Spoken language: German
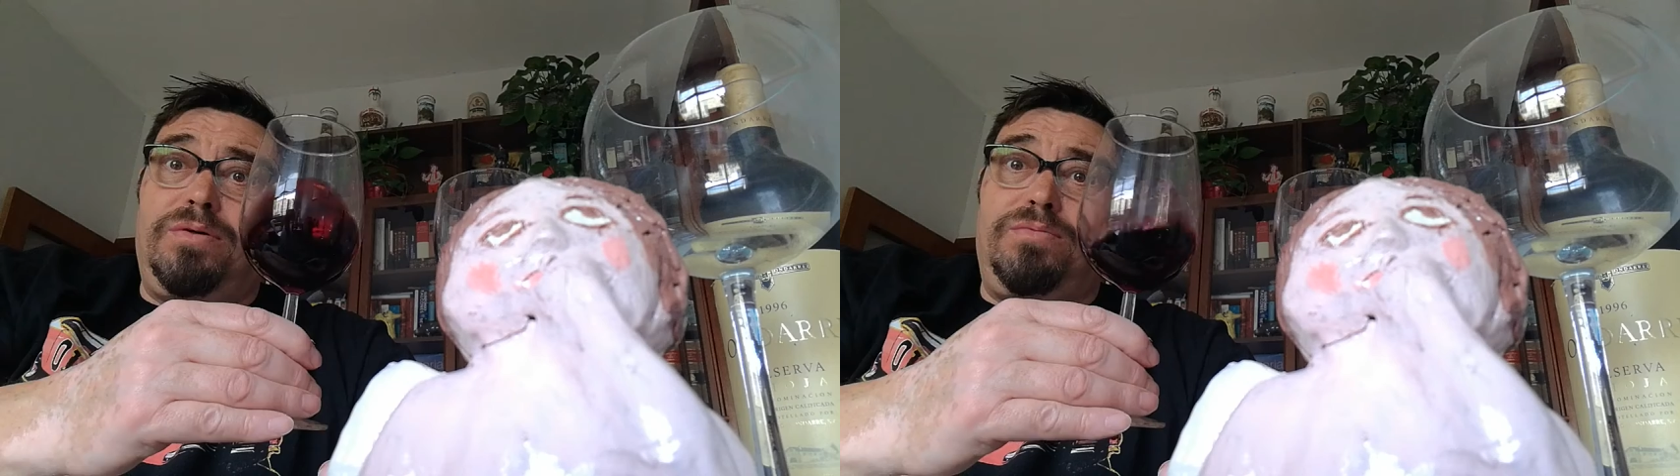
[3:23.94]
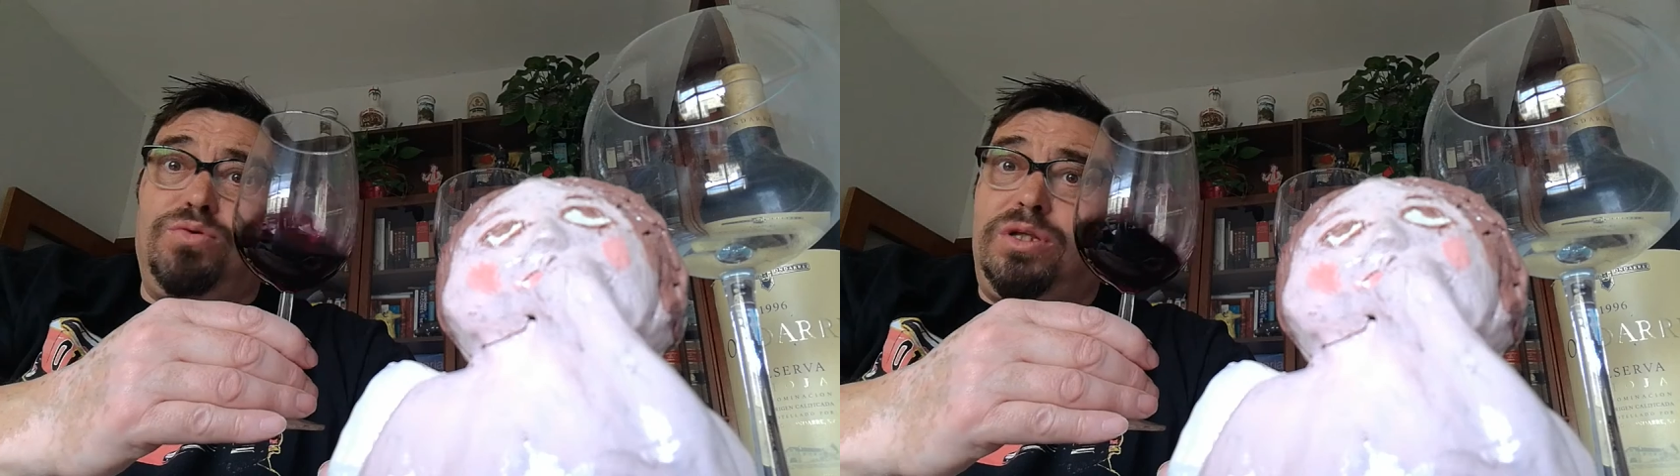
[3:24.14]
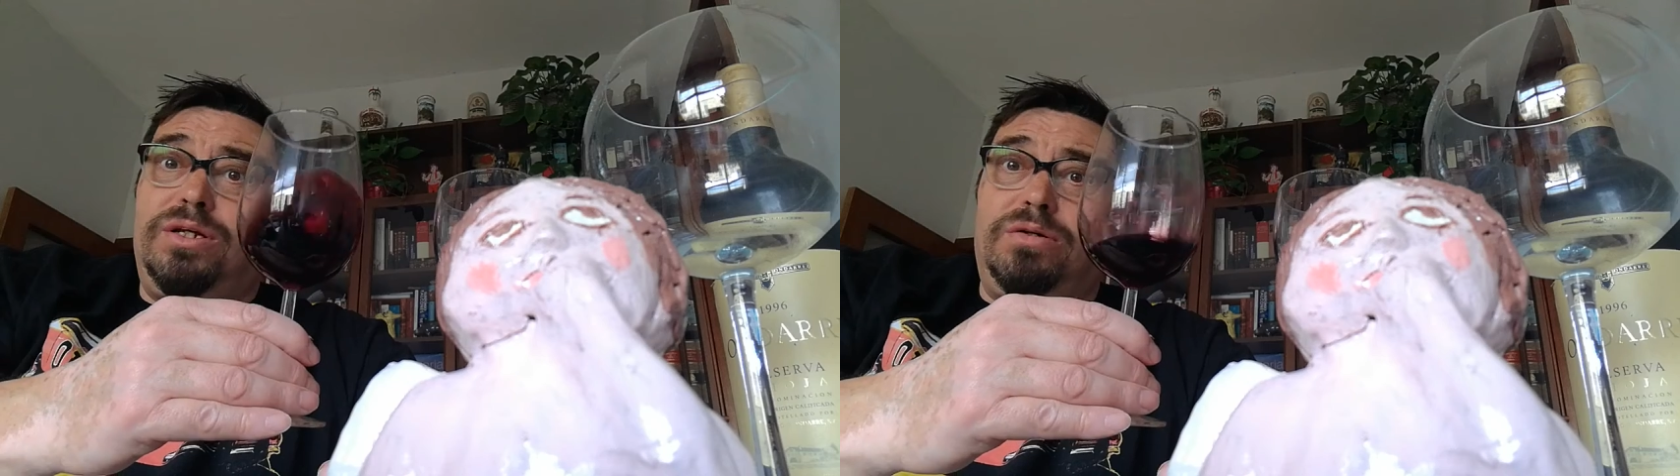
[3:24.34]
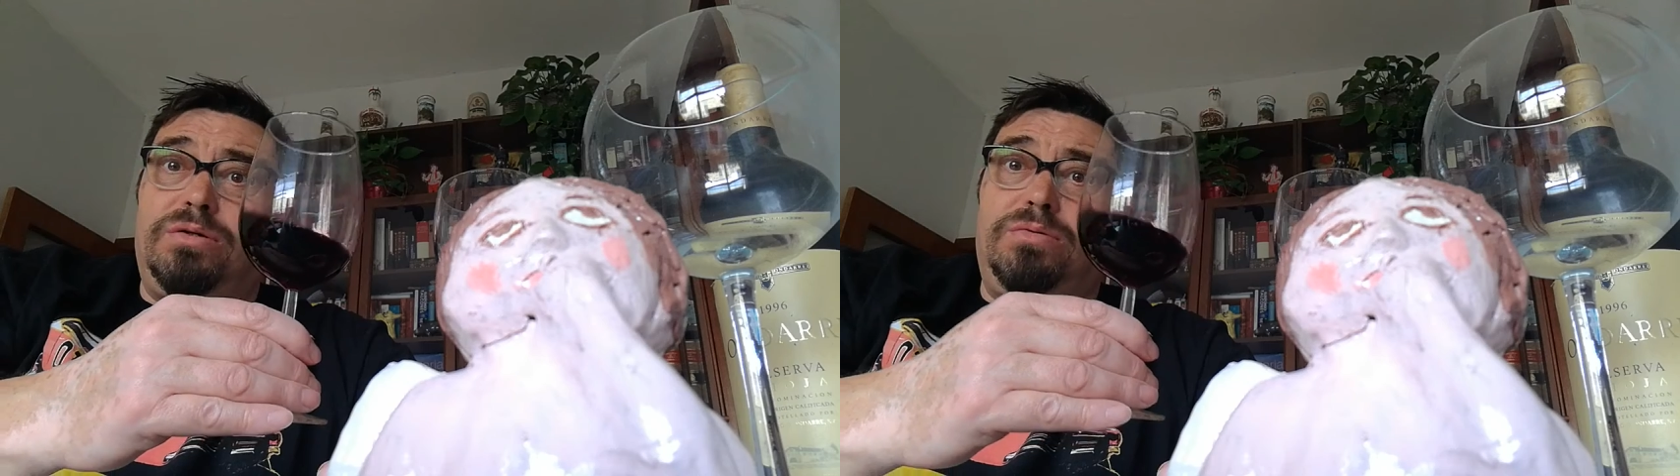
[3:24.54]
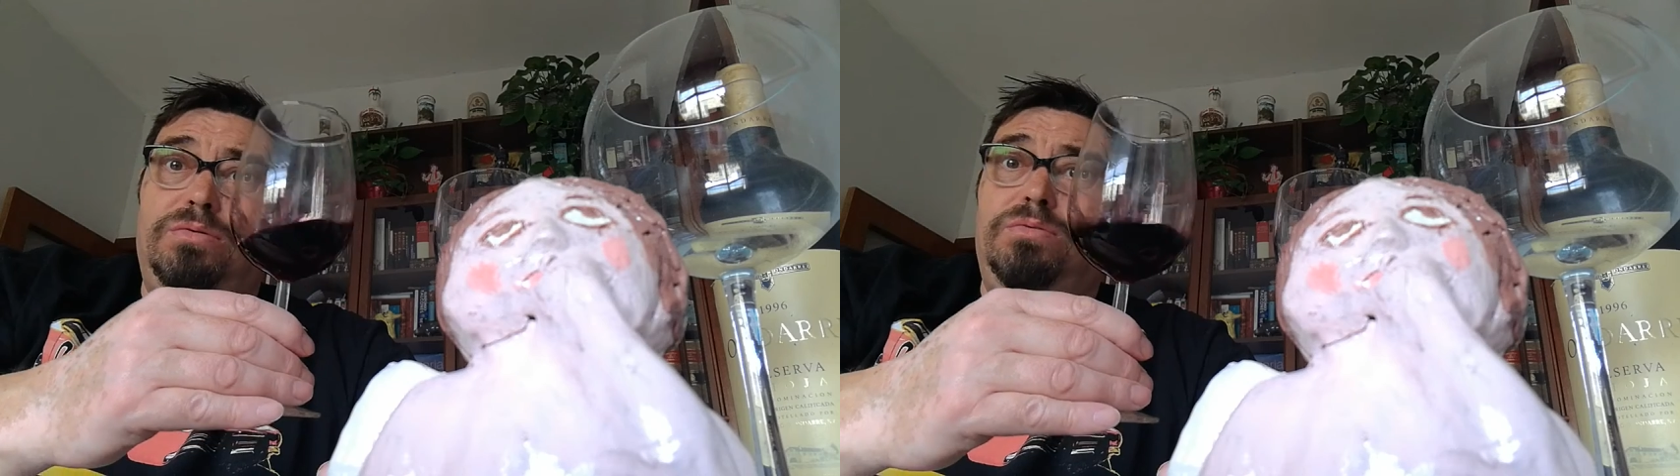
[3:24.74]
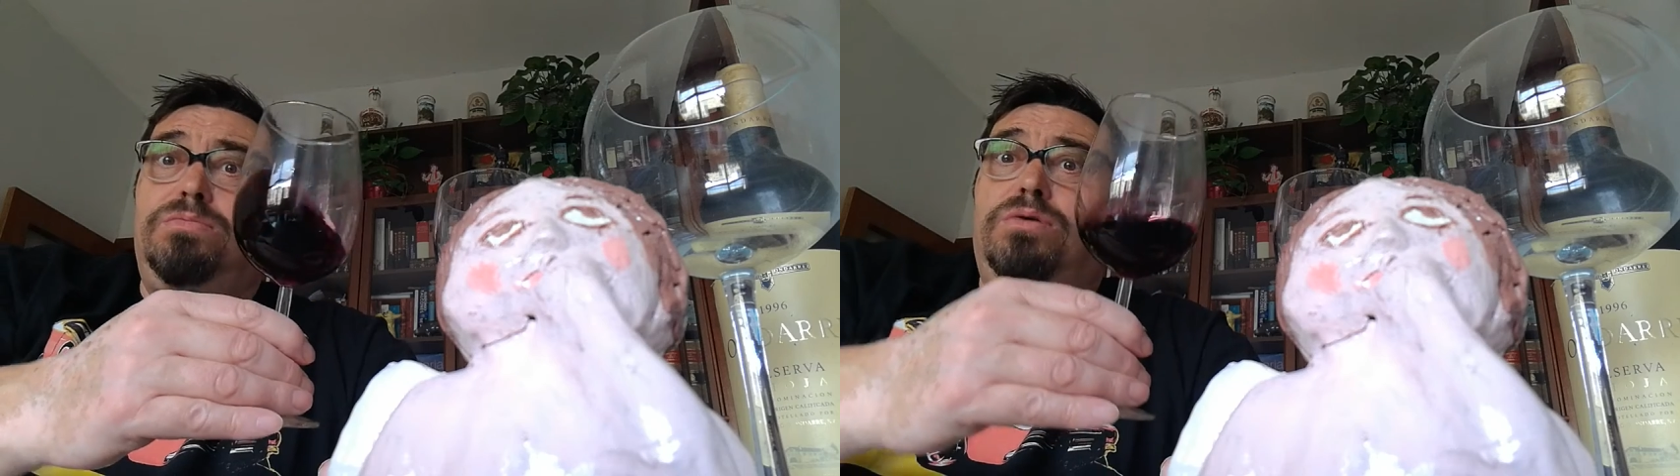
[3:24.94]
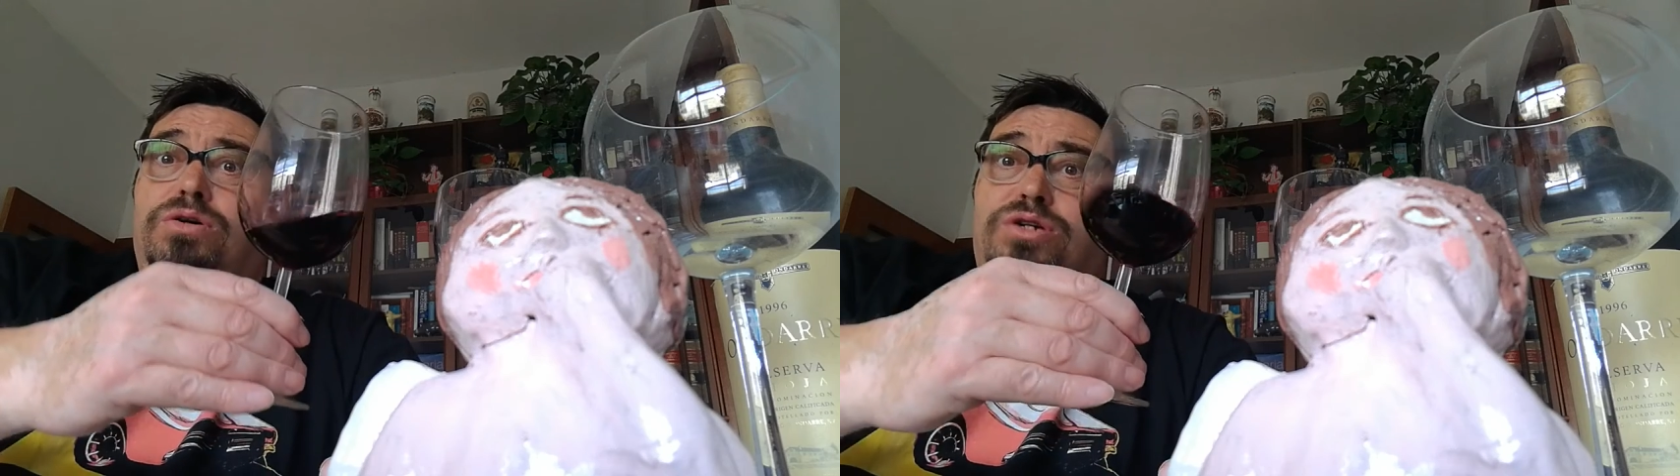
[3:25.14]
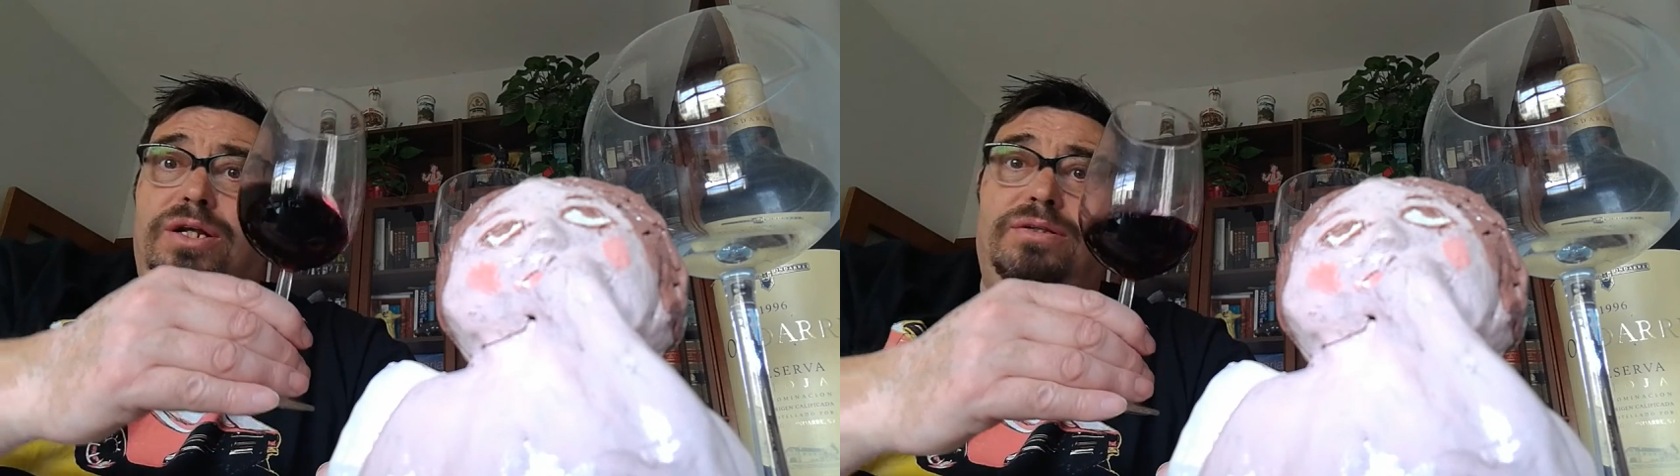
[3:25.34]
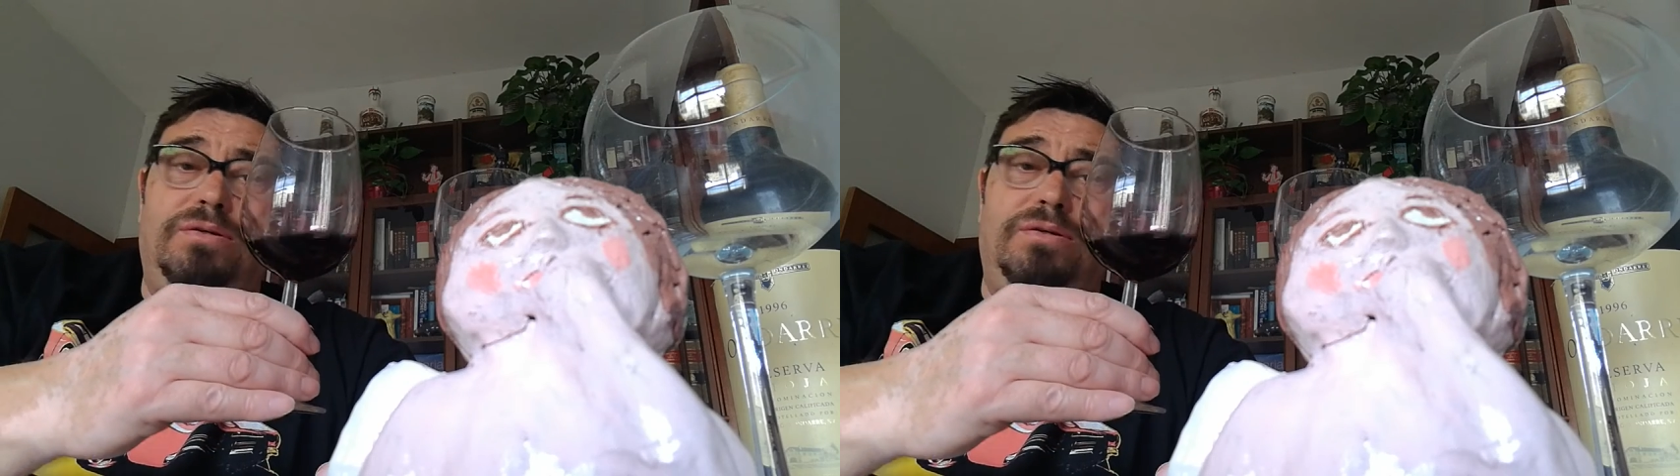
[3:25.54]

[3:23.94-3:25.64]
bei Bückling oder in Deutschland.